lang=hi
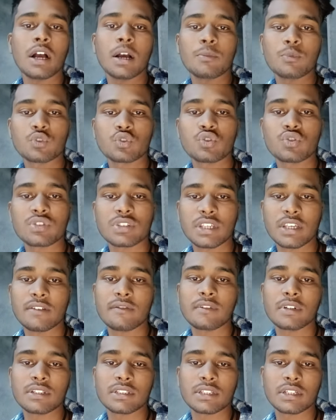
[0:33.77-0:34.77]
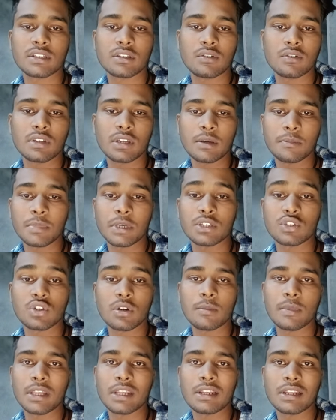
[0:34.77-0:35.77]
आप उसको सेव कर सकते हो यहाँ पे जो
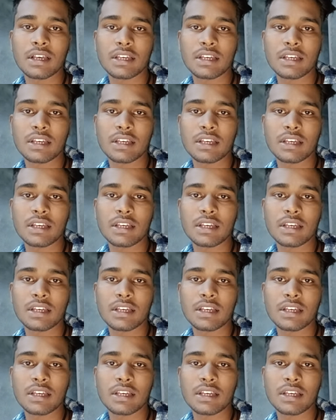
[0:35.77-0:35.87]
हमारी